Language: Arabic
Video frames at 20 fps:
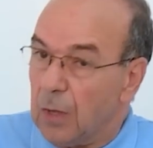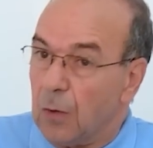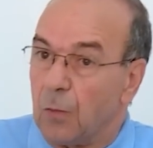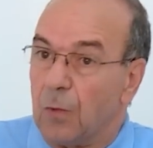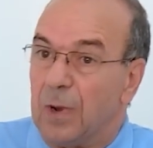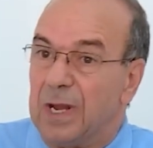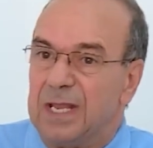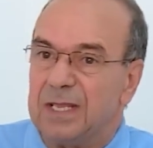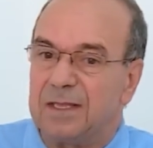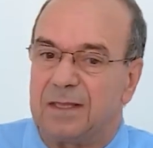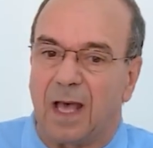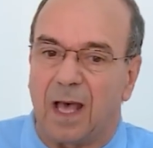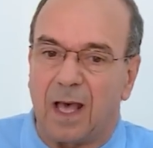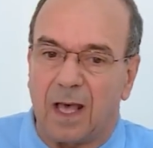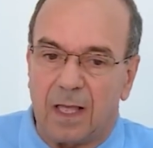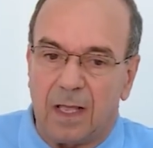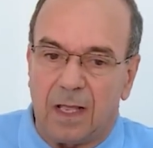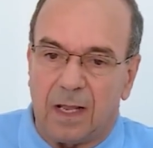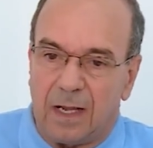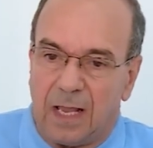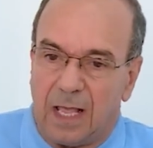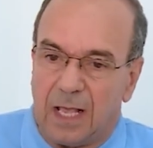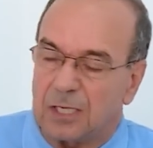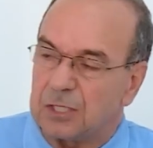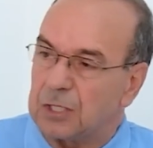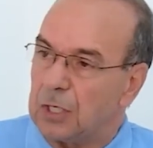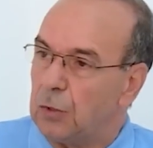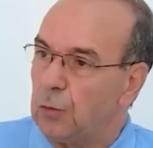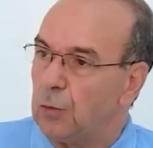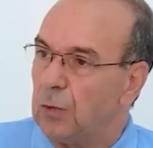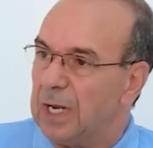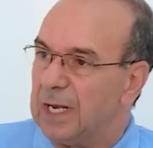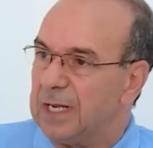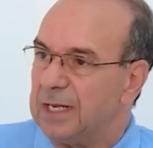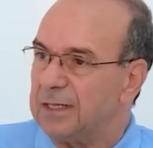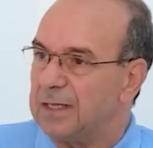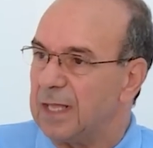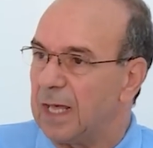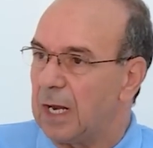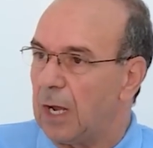ولذا الحاجه الاولى
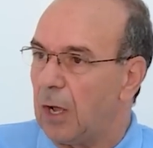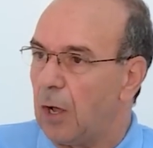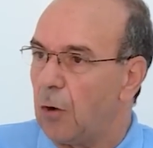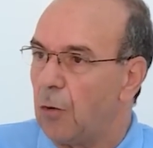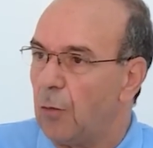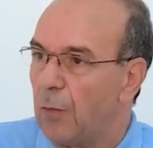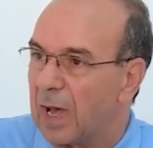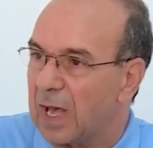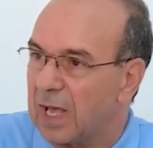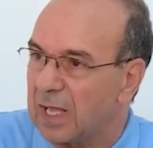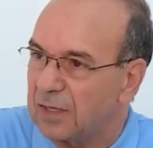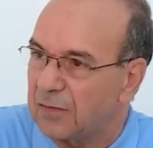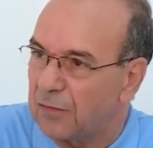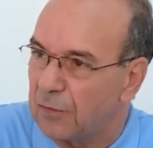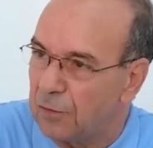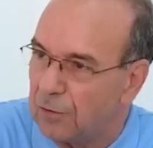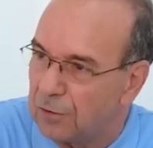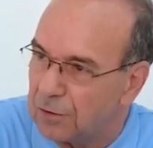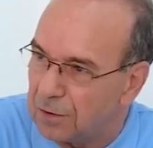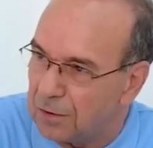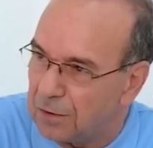اللي دارها هما خطفوا